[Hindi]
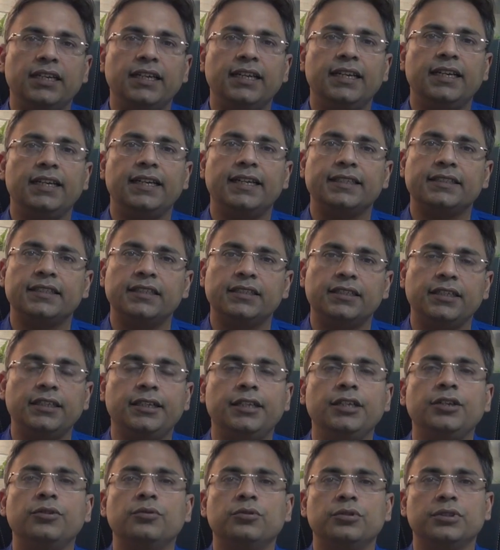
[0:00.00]
लिए
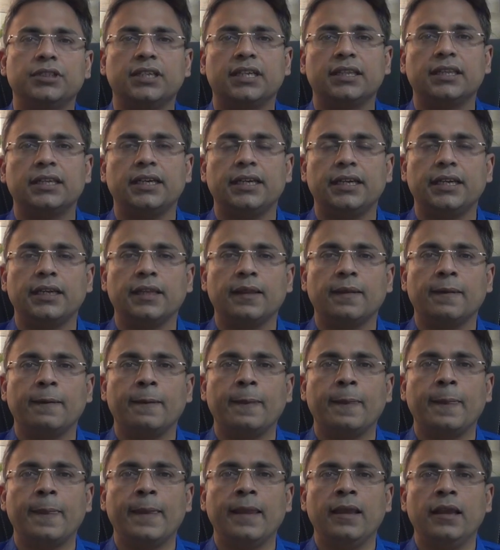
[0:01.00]
नेसेसिटी हो जाता है
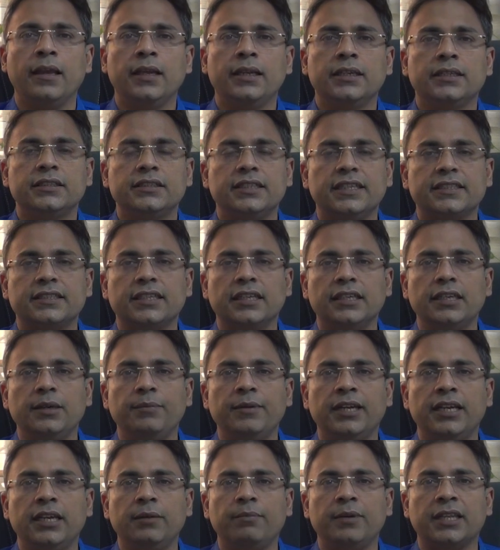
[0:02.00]
जैसा कि
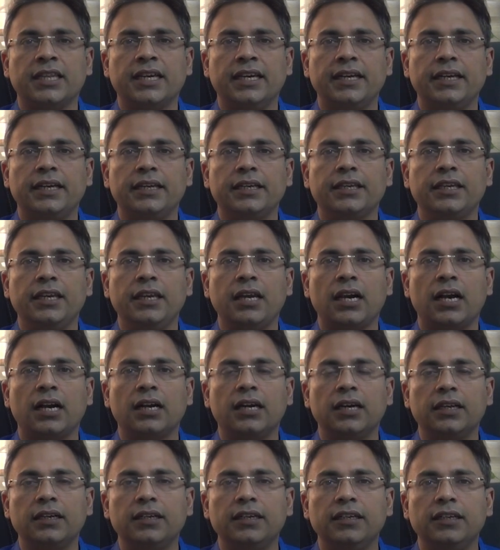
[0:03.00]
मैंने बताया कि
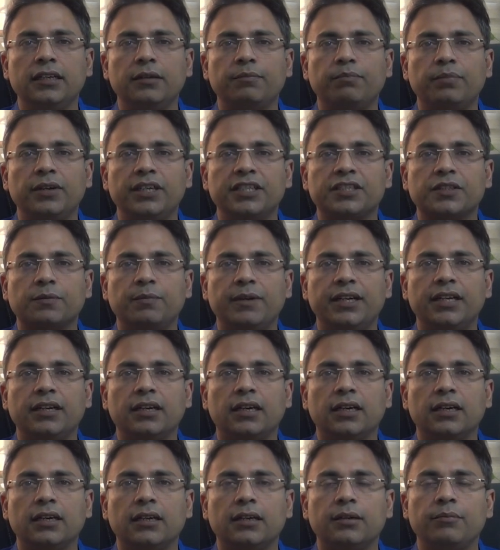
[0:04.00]
अगर नी
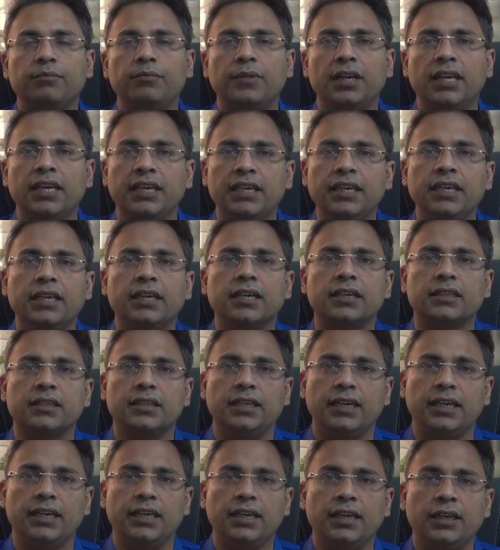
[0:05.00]
रिप्लेसमेंट अगर हम नहीं
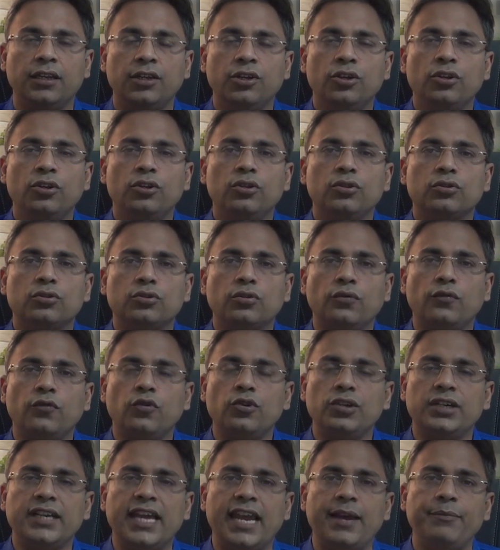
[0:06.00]
करते हैं तो
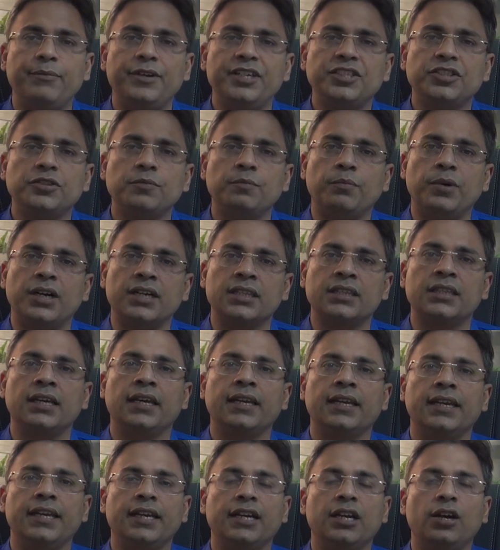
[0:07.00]
वो डैमेज
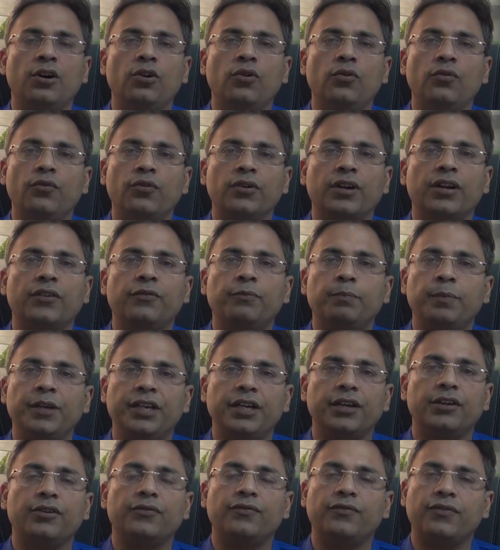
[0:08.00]
बढ़ता रहेगा ओवर अ
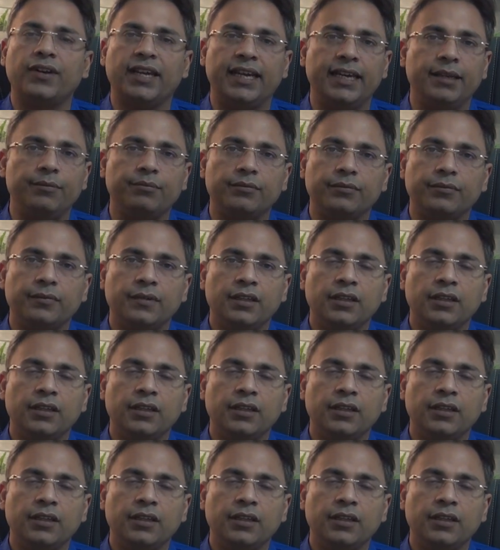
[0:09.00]
पीरियड ऑफ टाइम